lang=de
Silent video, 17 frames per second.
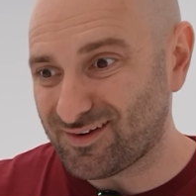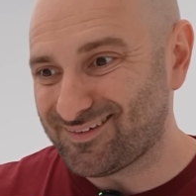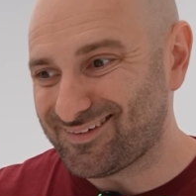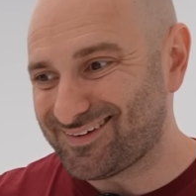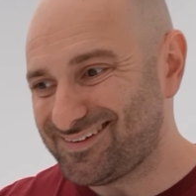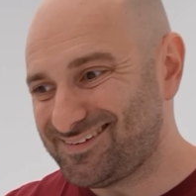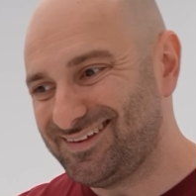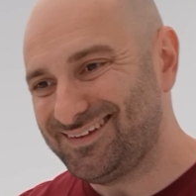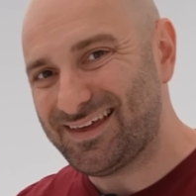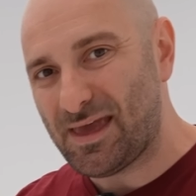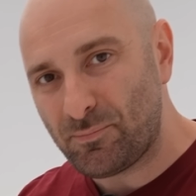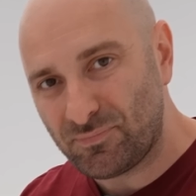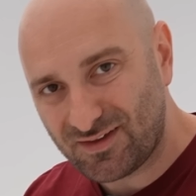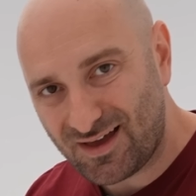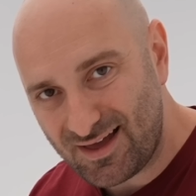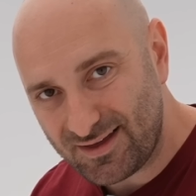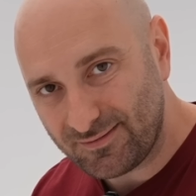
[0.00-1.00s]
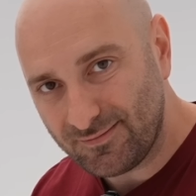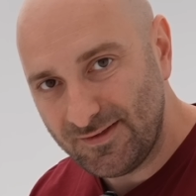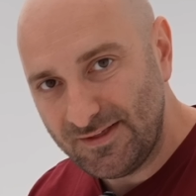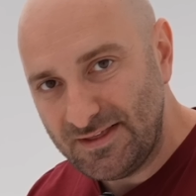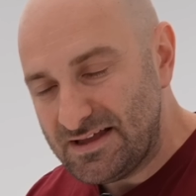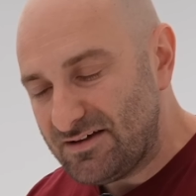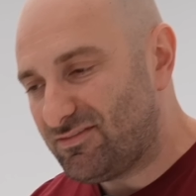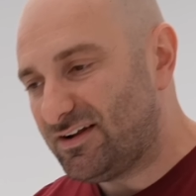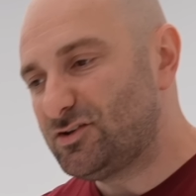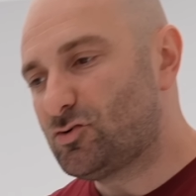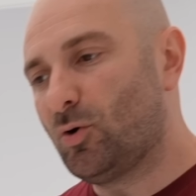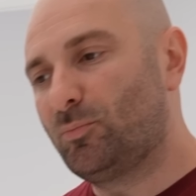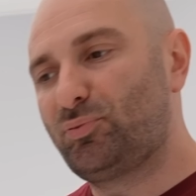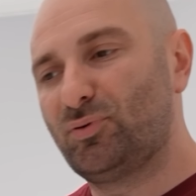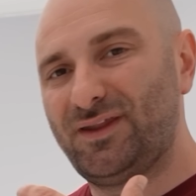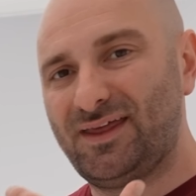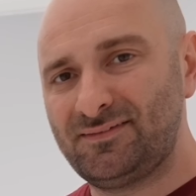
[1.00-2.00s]
einen richtigen M3, weil die
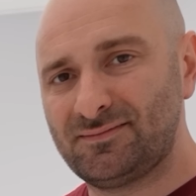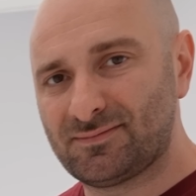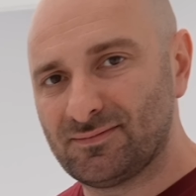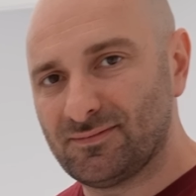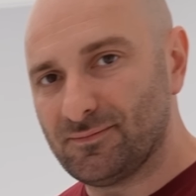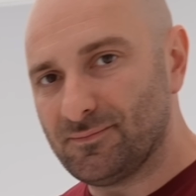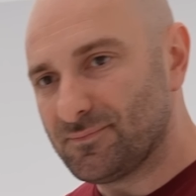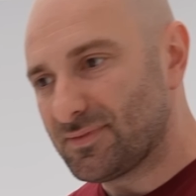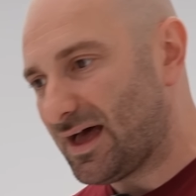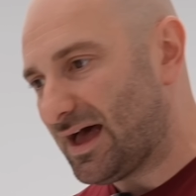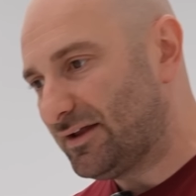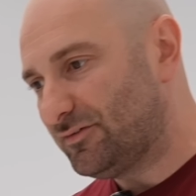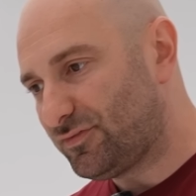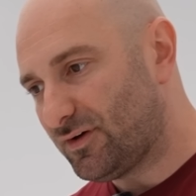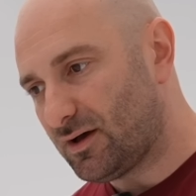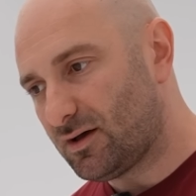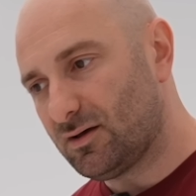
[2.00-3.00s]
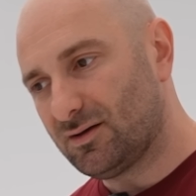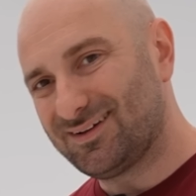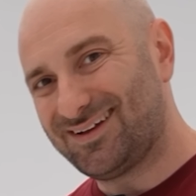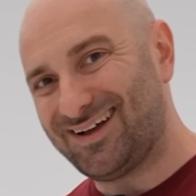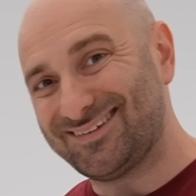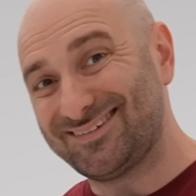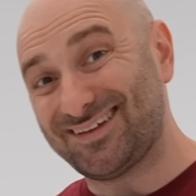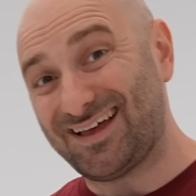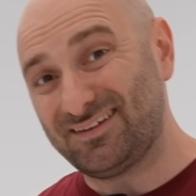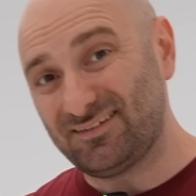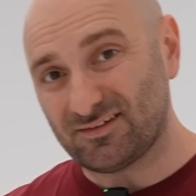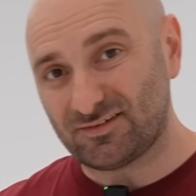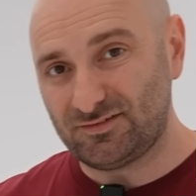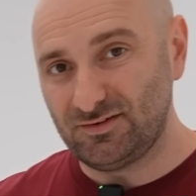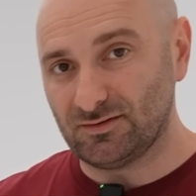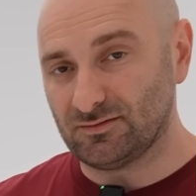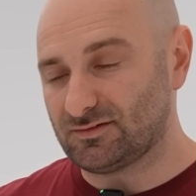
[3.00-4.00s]
Komponenten einfach ganz
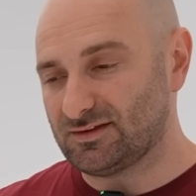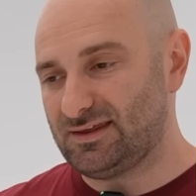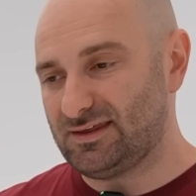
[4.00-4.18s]
anders sind,